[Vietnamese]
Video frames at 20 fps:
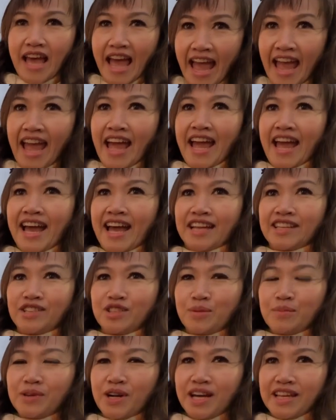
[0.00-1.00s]
à
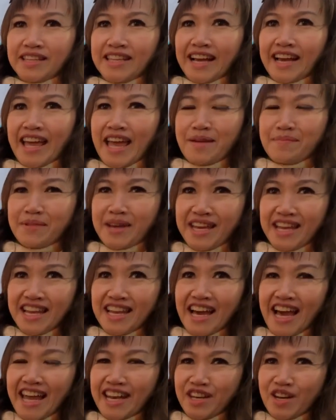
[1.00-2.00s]
đúng rồi chắc em nghĩ
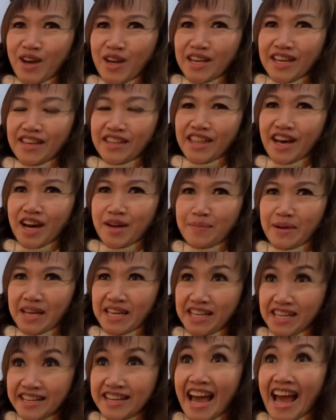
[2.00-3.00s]
là anh nói cái thời mà
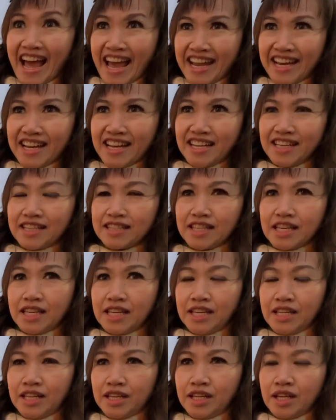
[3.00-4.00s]
hiện đại đó
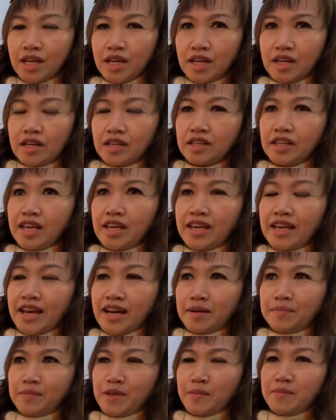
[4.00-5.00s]
thì cái
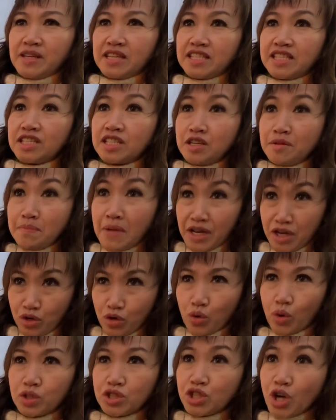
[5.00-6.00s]
giống như cái sứ mệnh
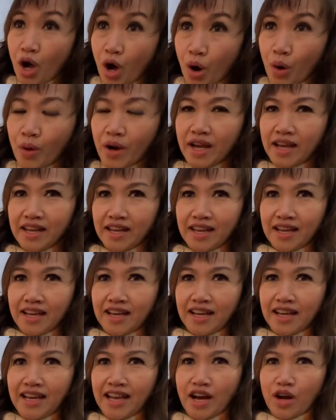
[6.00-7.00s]
của show á
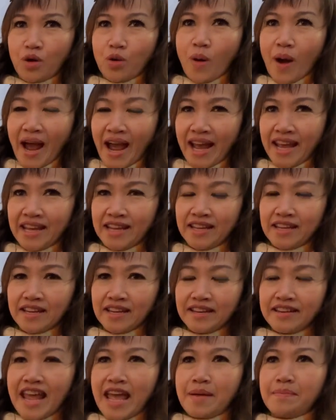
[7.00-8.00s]
là ngoài
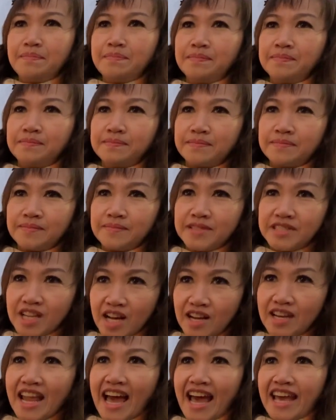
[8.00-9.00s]
đem
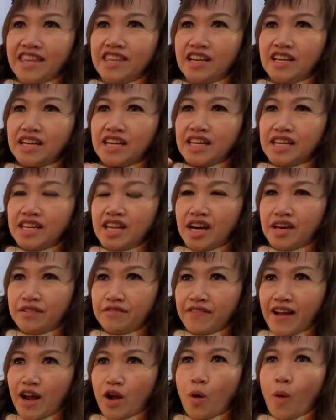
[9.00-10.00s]
trở lại những cái nền
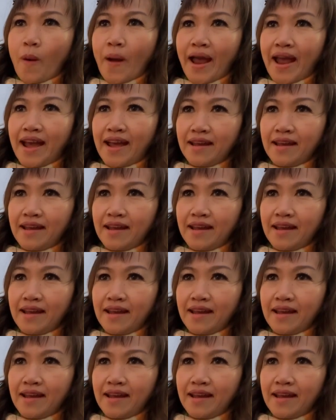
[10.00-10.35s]
văn hóa